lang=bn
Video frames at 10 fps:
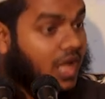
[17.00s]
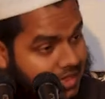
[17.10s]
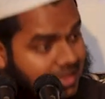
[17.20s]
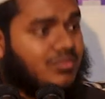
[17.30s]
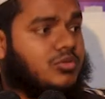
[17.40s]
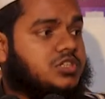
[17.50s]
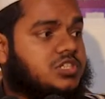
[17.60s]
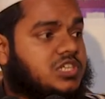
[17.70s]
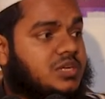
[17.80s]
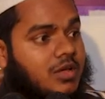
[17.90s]
আল্লাহ
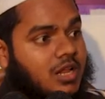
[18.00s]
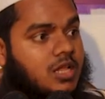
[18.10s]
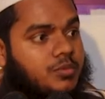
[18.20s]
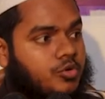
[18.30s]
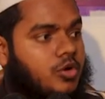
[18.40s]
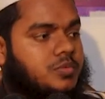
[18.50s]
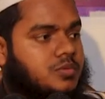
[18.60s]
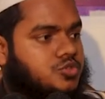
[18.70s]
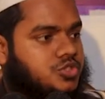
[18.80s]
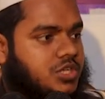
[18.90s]
বলেছে যে ইমান আনার পরেও আপনি
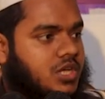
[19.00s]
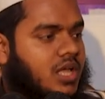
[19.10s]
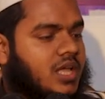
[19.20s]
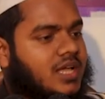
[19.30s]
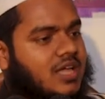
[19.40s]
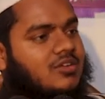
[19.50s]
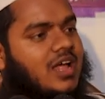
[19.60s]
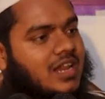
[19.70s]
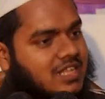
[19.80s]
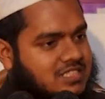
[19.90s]
মুশরিক কেননা
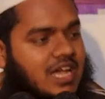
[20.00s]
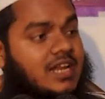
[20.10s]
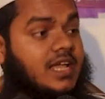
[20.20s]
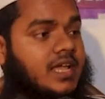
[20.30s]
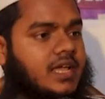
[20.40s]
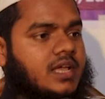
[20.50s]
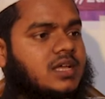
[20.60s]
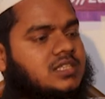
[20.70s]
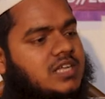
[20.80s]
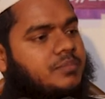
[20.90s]
আল্লাহ জানে
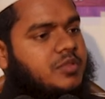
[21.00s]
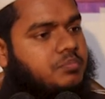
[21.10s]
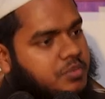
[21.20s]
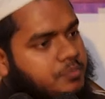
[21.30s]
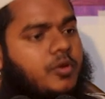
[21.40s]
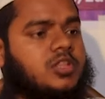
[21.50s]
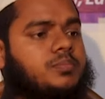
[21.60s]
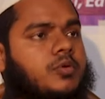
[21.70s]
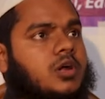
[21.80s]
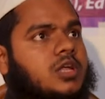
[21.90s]
যে আপনি বিপদে
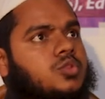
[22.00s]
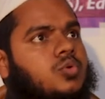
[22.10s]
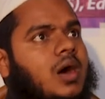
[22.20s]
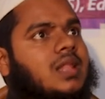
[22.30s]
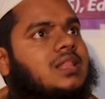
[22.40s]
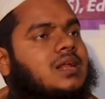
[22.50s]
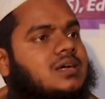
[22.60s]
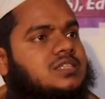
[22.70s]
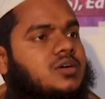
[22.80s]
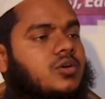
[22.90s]
পড়লে দোয়া আল্লাহর
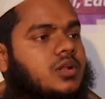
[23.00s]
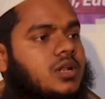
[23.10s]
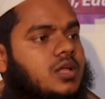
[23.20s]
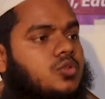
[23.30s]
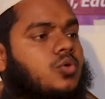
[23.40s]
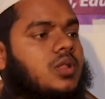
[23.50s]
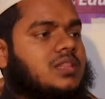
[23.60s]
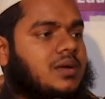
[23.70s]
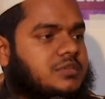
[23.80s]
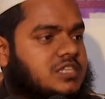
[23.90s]
কাছে করেন না দৌড়ান
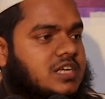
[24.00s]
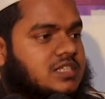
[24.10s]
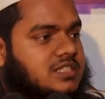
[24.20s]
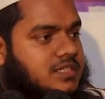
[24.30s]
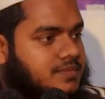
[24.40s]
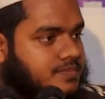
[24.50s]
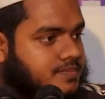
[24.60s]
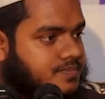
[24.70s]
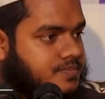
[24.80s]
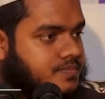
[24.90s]
তাবিজের কাছে
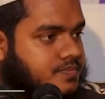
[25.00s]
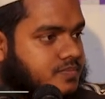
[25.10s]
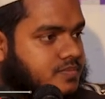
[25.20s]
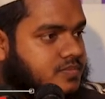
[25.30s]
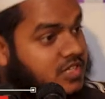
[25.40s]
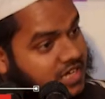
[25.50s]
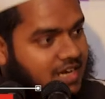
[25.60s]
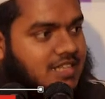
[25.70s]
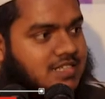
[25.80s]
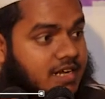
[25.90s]
এটা
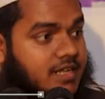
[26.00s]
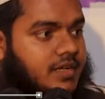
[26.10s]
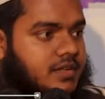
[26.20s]
আল্লাহ জানে